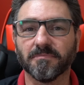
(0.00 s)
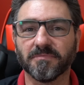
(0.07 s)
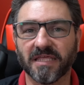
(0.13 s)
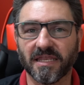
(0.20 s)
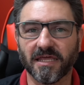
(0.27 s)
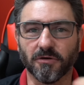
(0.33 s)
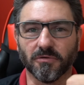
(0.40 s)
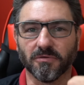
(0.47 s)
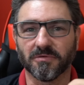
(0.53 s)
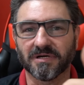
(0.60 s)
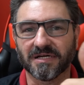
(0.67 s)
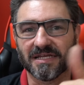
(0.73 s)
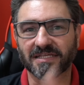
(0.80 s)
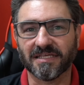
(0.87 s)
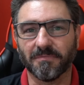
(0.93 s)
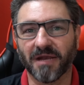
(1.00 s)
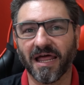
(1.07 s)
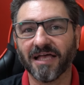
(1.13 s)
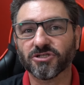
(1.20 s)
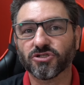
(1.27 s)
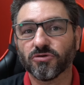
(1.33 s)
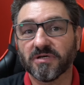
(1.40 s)
Nereu, grande
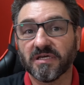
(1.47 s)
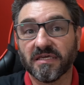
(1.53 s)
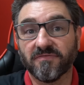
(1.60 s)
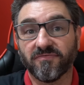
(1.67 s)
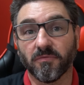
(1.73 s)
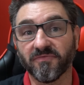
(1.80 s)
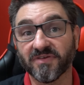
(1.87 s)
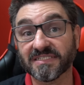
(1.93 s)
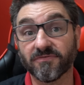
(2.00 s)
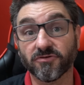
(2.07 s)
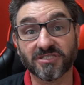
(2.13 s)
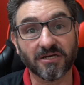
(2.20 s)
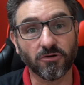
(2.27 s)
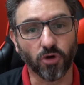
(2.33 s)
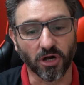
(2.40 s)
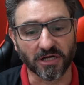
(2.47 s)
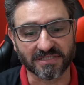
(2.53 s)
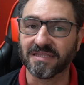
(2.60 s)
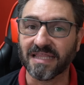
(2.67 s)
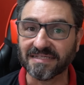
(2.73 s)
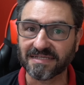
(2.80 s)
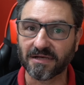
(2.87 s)
abraço e vamos ver se você
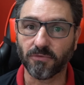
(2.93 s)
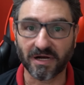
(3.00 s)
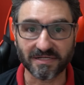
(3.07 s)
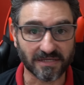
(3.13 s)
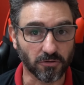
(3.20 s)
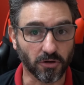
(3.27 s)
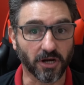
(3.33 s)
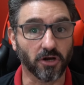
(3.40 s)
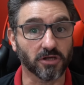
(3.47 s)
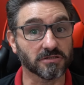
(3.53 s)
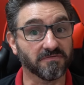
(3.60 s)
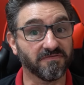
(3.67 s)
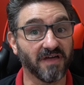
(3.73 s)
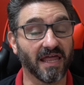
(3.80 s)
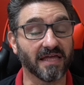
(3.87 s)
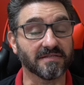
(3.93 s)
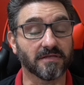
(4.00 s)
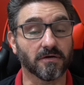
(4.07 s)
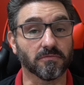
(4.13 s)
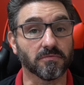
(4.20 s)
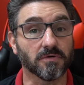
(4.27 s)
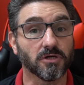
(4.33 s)
gosta. Nessa quarta agora nós vamos falar
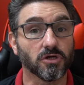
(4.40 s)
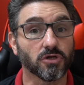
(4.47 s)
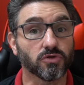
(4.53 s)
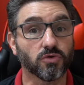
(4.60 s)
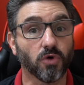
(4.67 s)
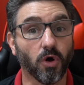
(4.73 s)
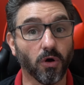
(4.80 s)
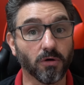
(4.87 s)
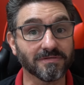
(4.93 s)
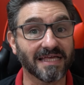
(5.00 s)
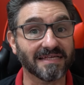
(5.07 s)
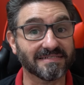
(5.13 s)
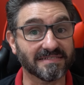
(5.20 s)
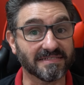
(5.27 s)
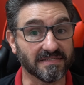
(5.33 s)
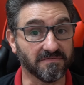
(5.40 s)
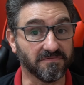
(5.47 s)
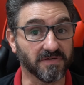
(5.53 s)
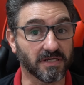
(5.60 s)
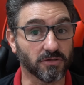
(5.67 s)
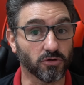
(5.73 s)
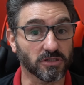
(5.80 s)
então do Honda
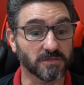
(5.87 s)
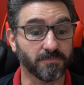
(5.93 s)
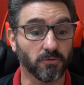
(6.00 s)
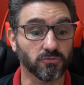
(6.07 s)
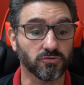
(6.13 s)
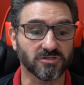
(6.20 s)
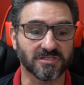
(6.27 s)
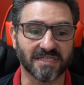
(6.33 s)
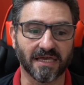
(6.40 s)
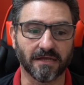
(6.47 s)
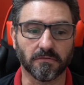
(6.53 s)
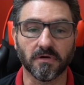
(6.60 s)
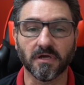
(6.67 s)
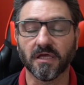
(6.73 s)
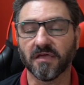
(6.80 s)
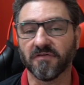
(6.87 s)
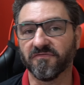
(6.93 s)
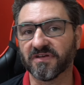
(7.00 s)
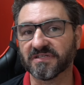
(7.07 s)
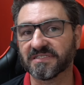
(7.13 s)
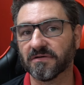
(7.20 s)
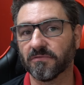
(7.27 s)
Civic 2.0
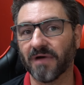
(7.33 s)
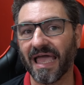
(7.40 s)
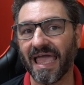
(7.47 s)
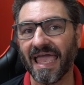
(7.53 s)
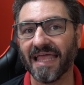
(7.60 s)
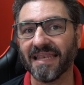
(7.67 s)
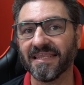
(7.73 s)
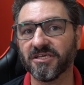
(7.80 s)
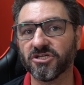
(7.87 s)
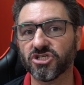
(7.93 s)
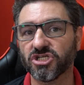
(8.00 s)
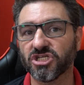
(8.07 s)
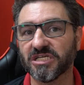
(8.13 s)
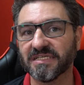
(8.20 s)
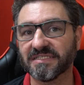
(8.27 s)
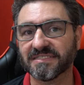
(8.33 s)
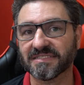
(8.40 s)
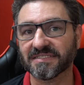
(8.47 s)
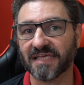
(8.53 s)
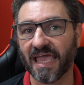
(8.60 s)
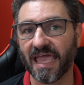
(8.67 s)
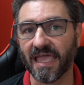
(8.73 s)
versão
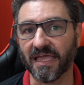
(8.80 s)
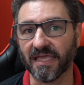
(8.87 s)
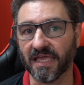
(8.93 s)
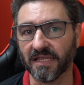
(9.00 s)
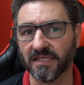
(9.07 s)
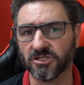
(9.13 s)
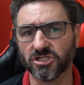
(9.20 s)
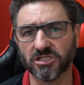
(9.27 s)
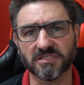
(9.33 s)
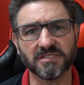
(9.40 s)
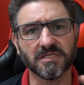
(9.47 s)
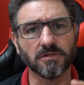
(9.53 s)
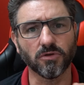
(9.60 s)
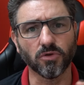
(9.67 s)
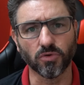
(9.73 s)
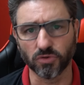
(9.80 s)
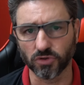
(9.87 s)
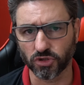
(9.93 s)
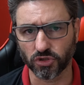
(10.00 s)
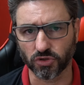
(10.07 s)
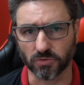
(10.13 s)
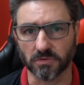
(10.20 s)
LXR, LX de
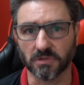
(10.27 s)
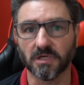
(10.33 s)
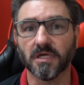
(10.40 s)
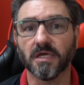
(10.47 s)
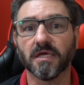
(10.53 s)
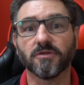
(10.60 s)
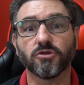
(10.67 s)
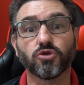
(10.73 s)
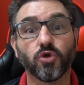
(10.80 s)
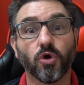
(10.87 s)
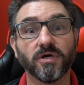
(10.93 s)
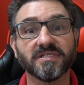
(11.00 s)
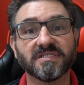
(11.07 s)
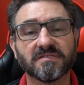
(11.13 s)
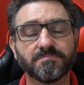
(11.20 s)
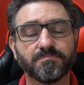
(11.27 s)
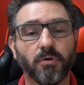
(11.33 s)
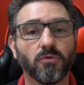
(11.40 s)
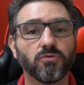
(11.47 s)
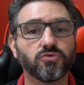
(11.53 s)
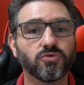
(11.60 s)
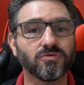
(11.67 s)
luxo
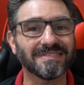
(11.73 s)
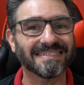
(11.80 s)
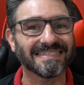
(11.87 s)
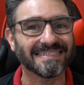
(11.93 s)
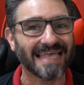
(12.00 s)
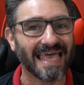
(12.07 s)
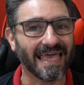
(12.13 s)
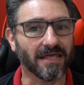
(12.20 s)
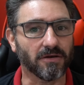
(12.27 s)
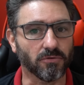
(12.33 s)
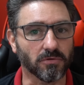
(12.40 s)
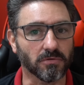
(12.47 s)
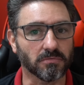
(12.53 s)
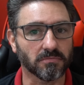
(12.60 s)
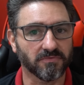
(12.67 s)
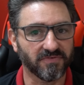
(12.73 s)
2.0.